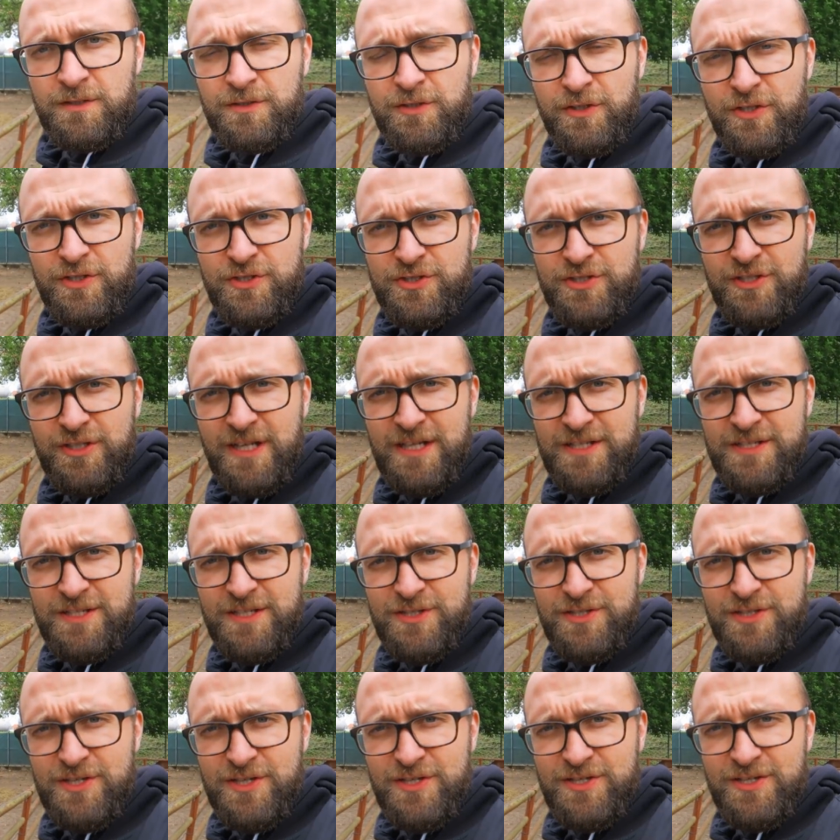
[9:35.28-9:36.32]
Kto jeszcze nas
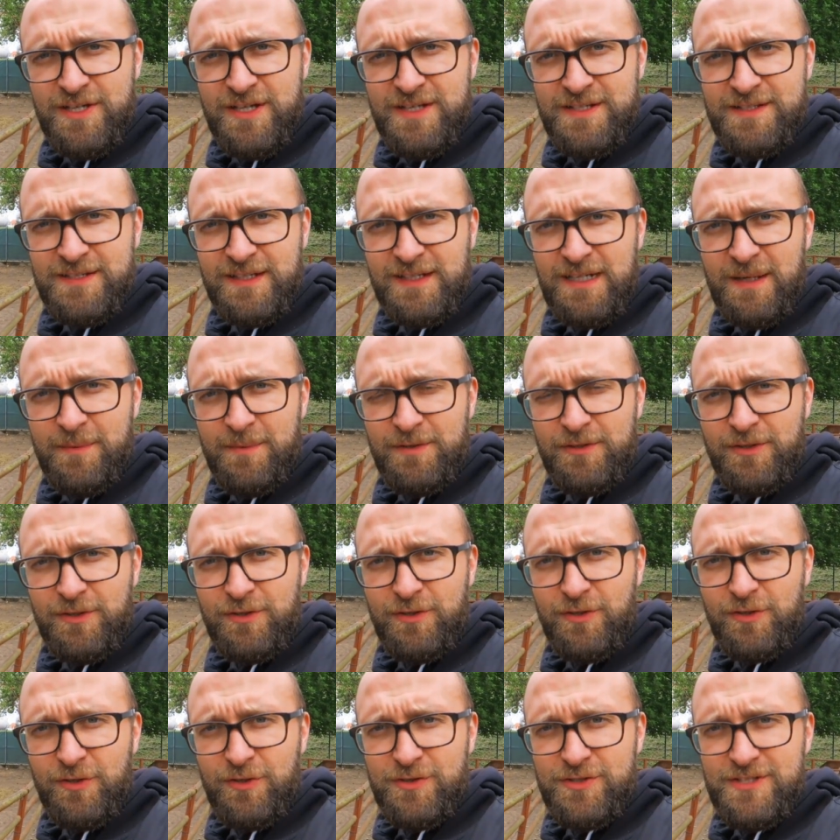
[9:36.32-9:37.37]
nie śledzi na Instagramie, to
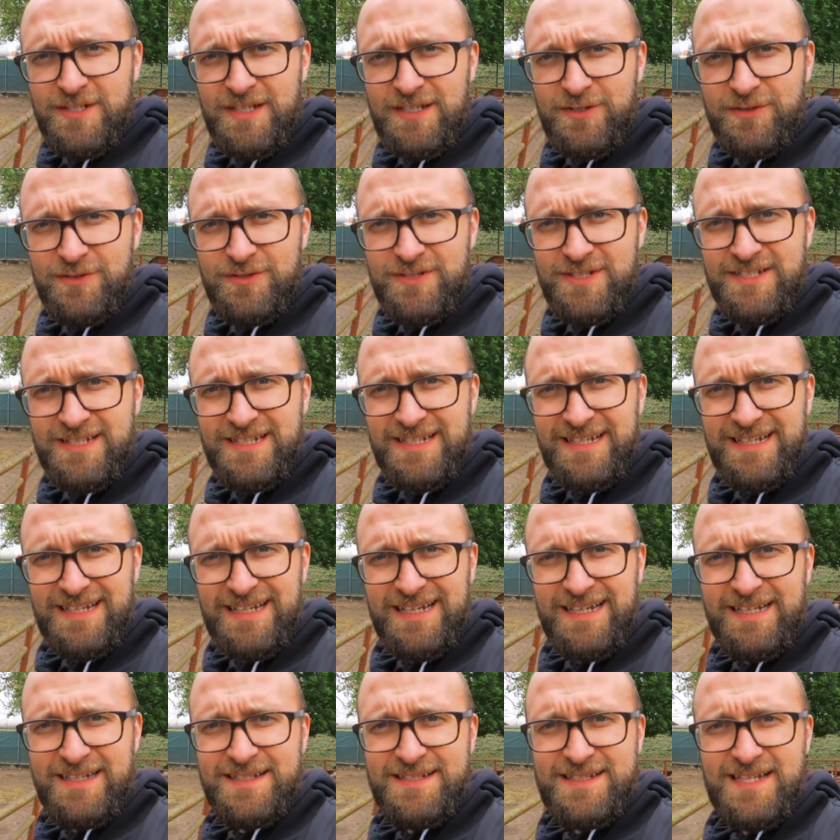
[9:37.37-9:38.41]
gorąco
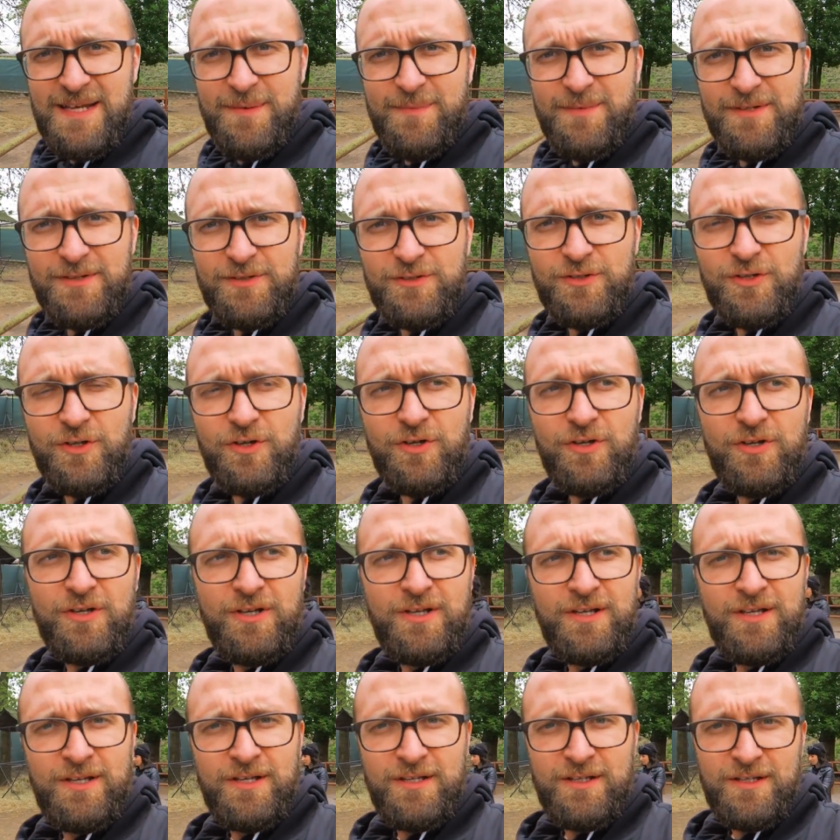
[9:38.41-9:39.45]
zachęcamy do
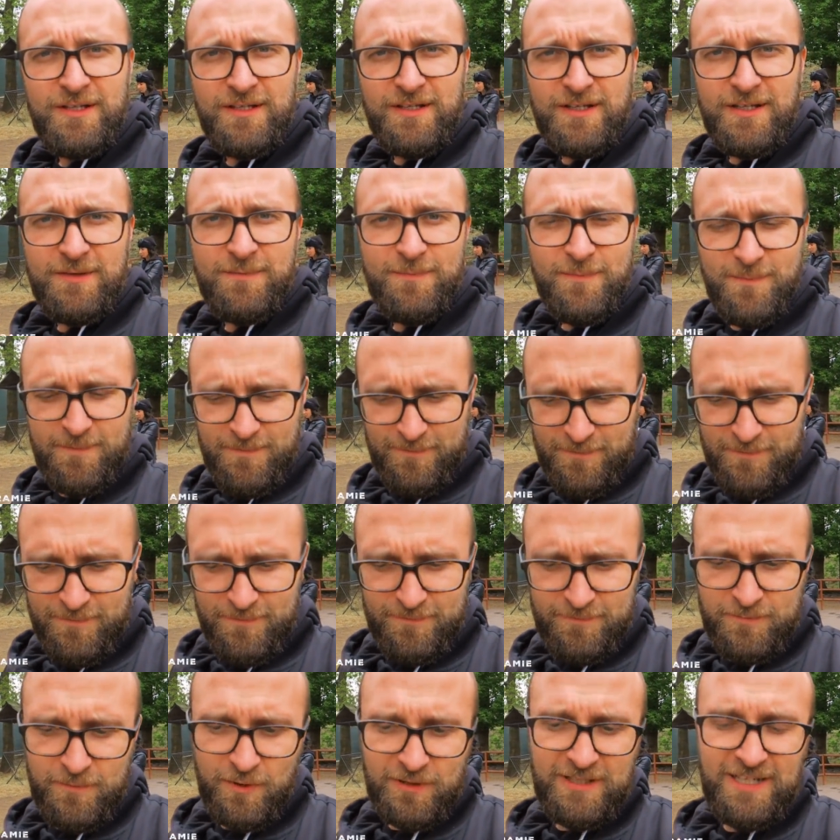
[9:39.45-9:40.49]
e,
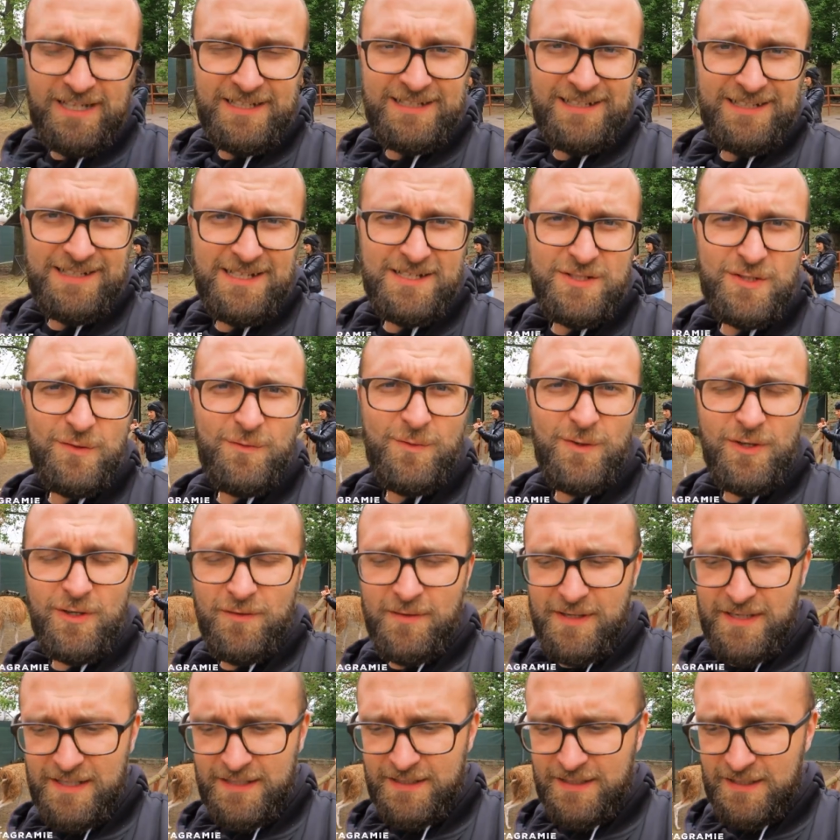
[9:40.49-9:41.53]
dodania nas, do
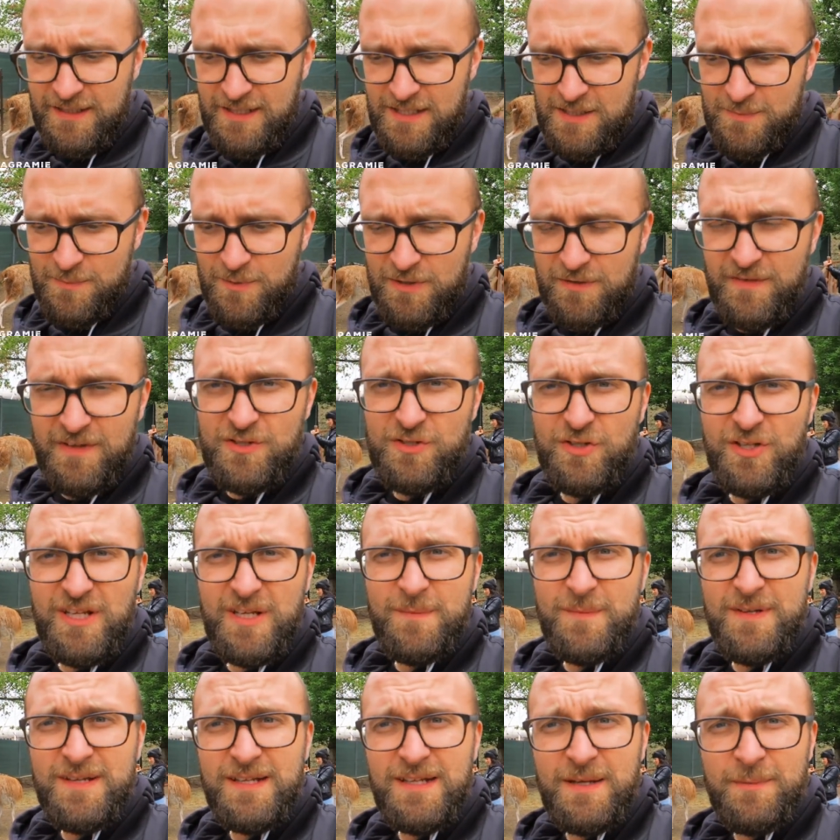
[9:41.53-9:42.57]
followowania nas, ponieważ
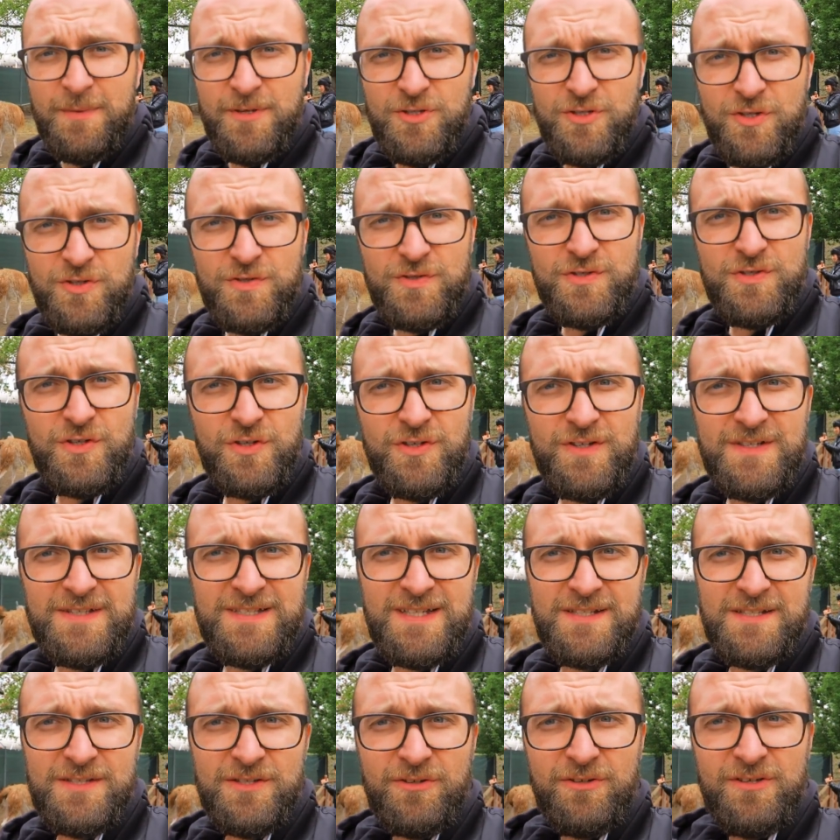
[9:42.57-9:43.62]
dodajemy na bieżąco
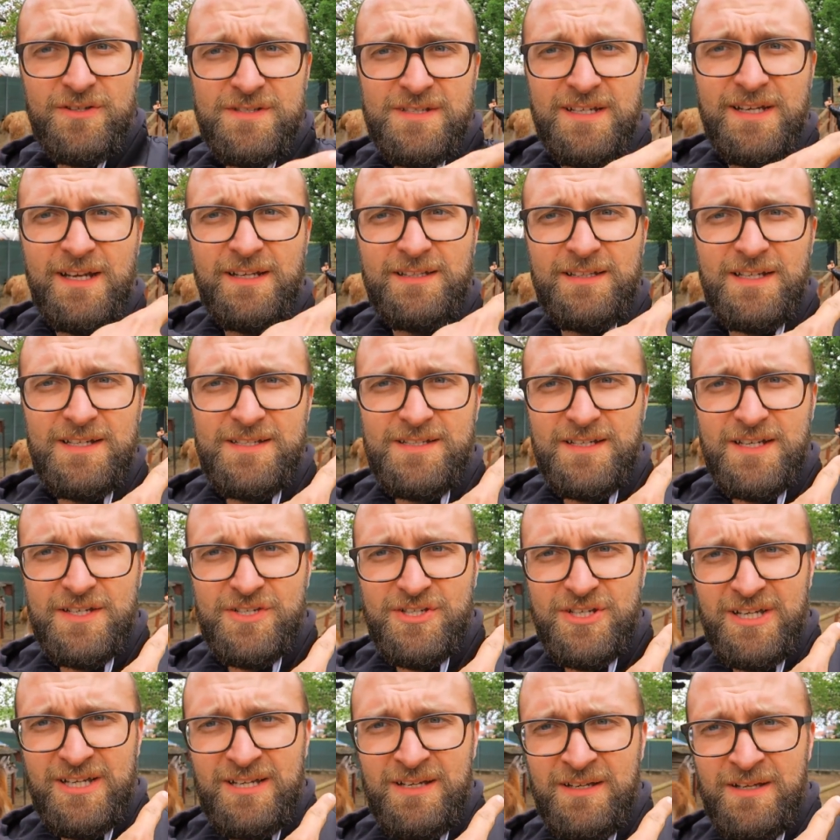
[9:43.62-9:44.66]
Insta Stories, tak jak teraz
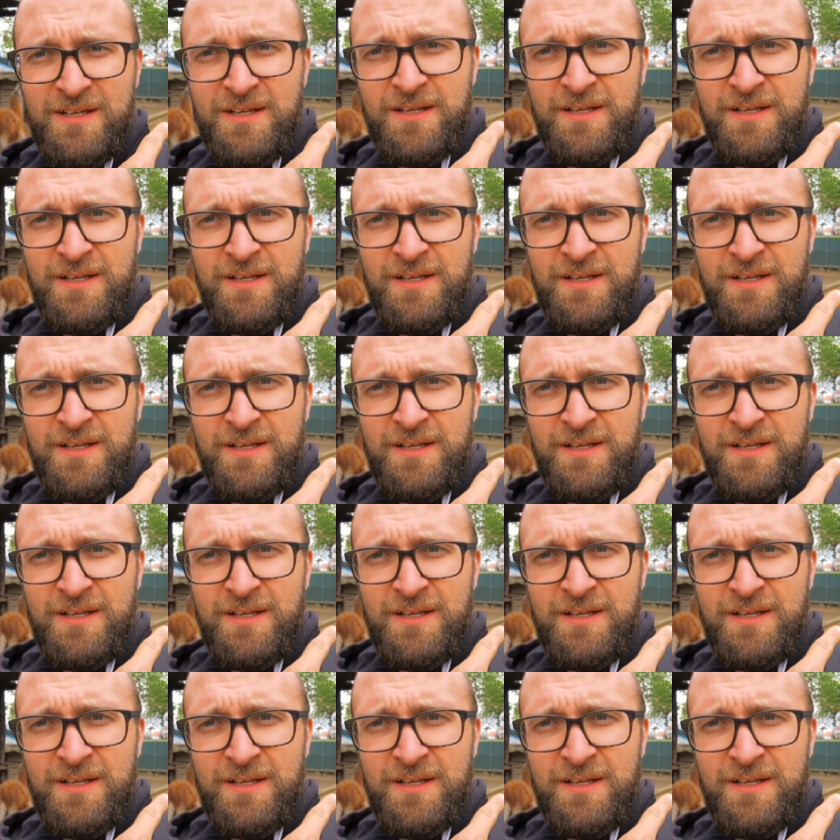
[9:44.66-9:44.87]
Kasia.